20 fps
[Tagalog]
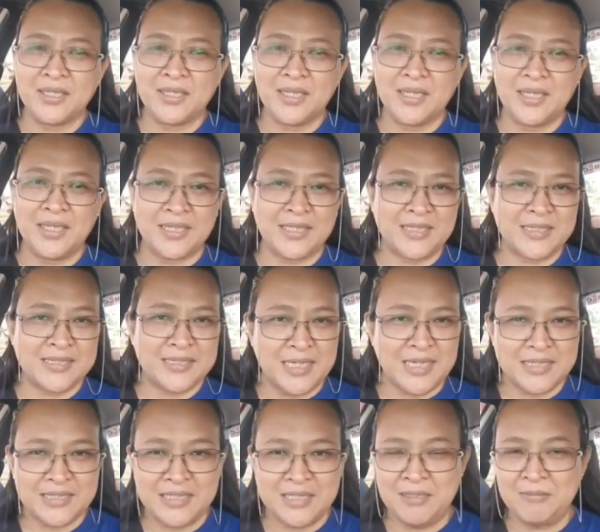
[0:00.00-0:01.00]
uh,
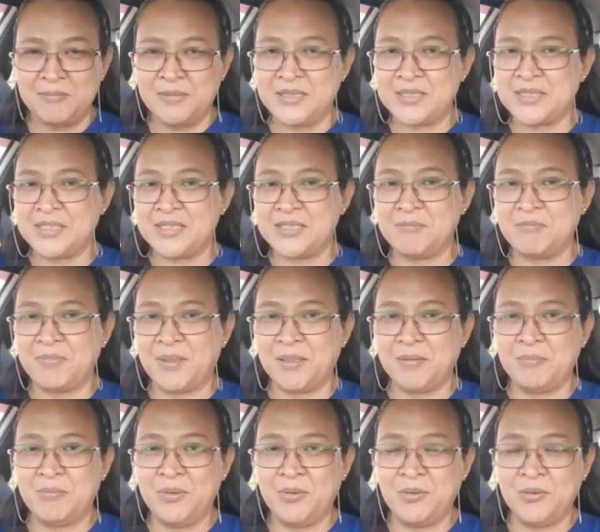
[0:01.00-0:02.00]
kasakasama siya ni
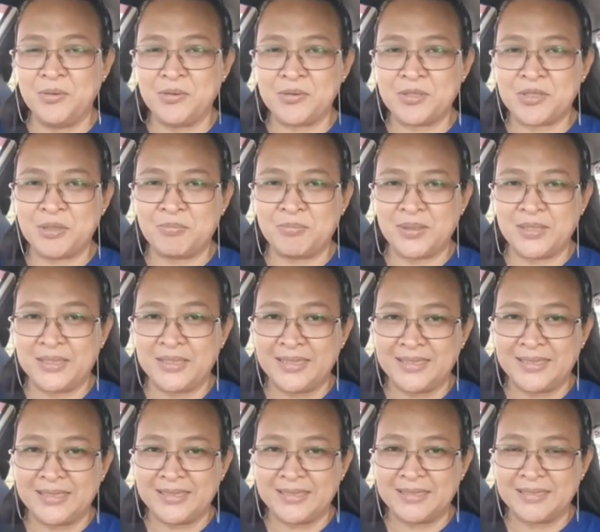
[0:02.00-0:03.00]
Pablo sa pag,
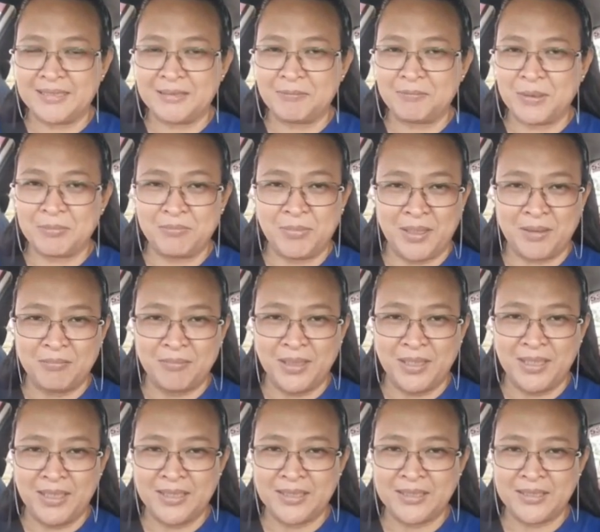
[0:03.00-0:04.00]
uh,
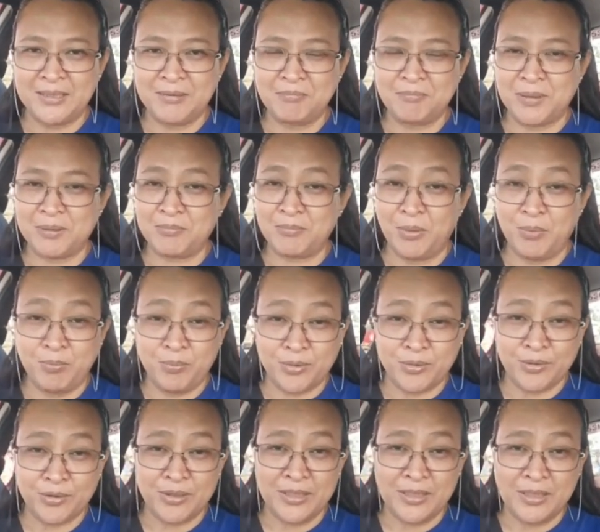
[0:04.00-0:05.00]
pagpabahagi,
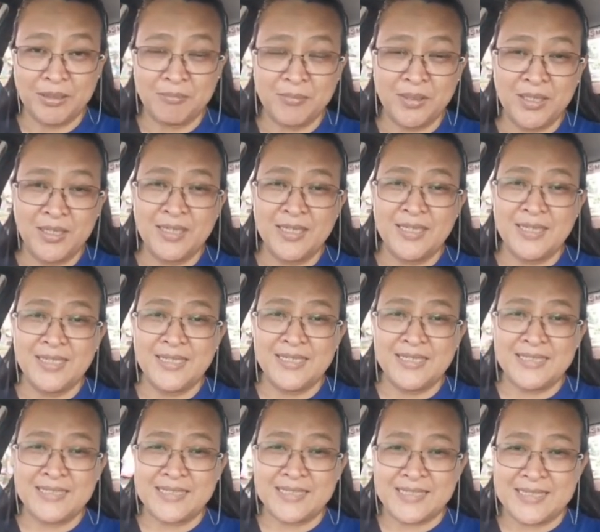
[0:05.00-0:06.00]
pagpaproclaim
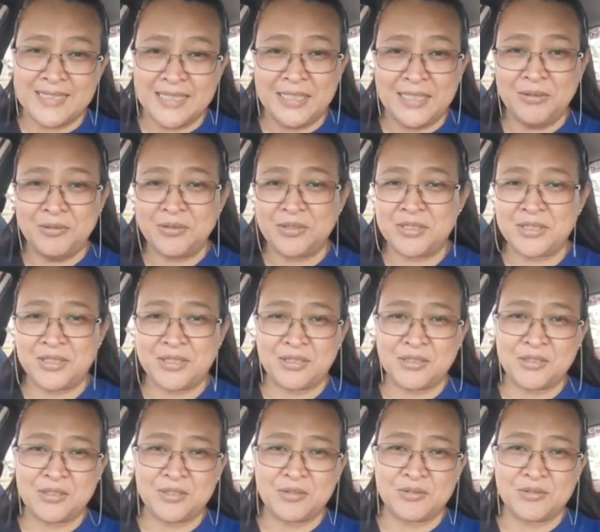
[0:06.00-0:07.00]
sino si
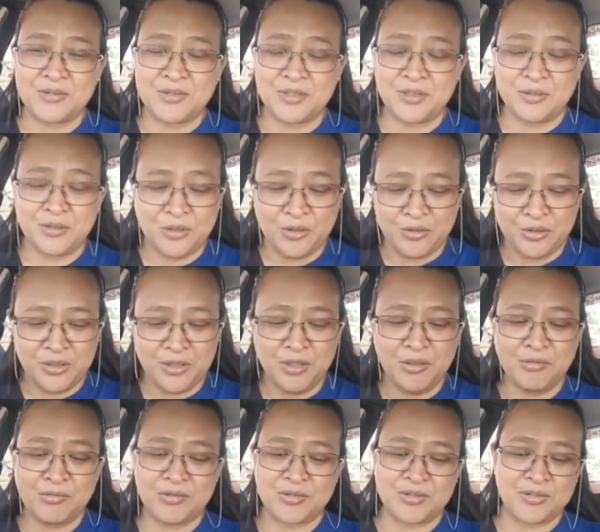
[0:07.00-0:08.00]
Kristo. The good
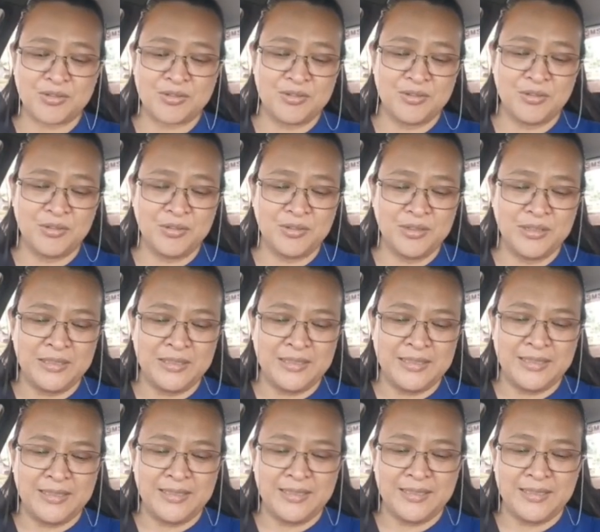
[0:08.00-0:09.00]
news, no?
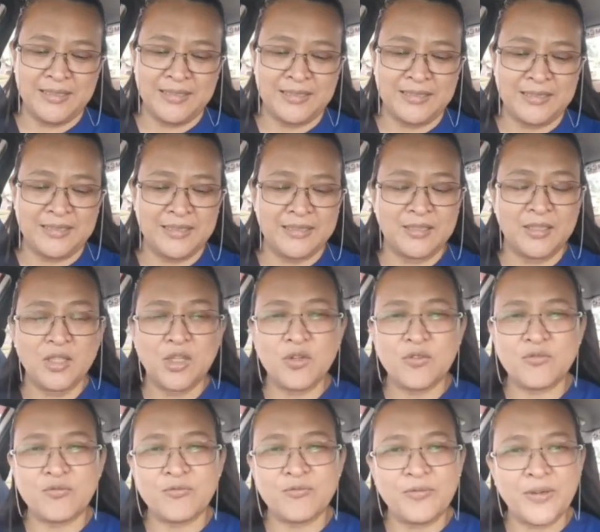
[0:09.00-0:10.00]
And
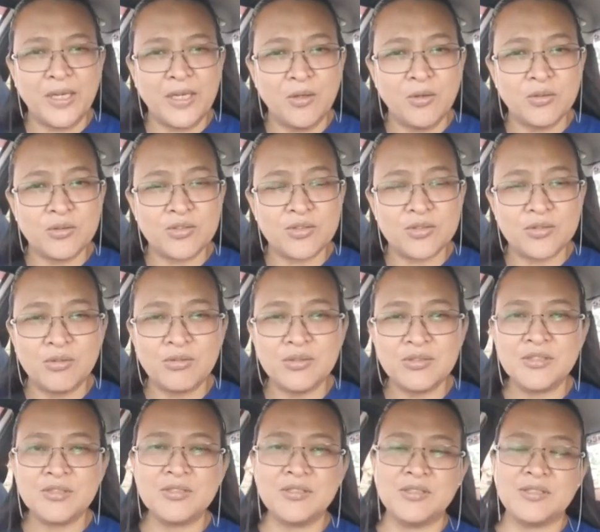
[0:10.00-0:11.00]
fellow
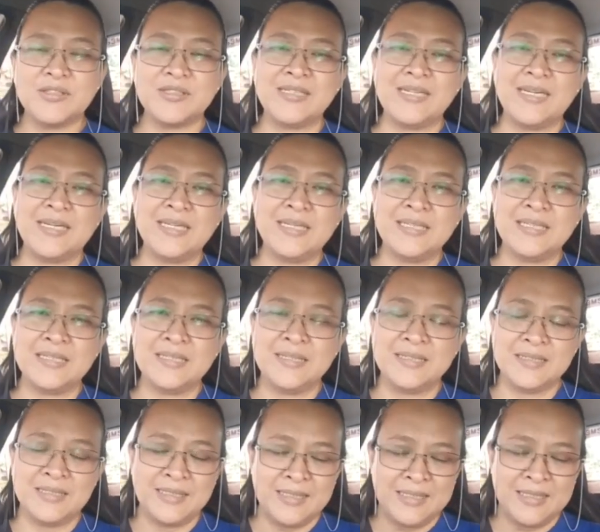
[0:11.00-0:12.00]
soldier
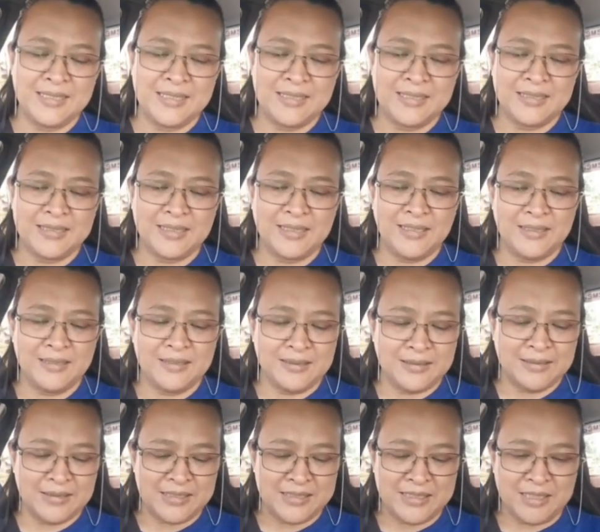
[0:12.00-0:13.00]
dahil uh,
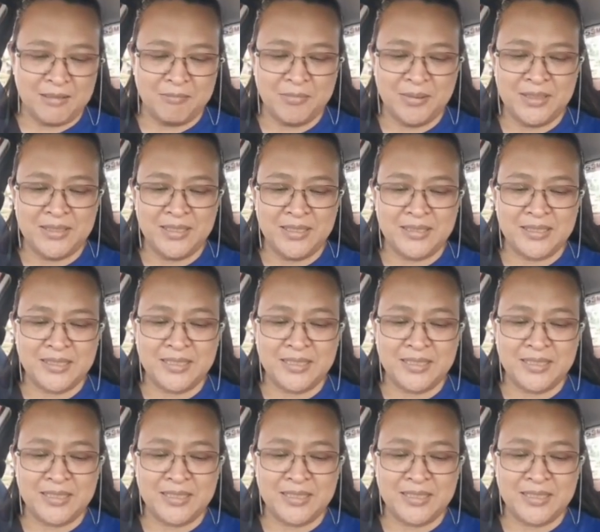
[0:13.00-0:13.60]
kasama niyang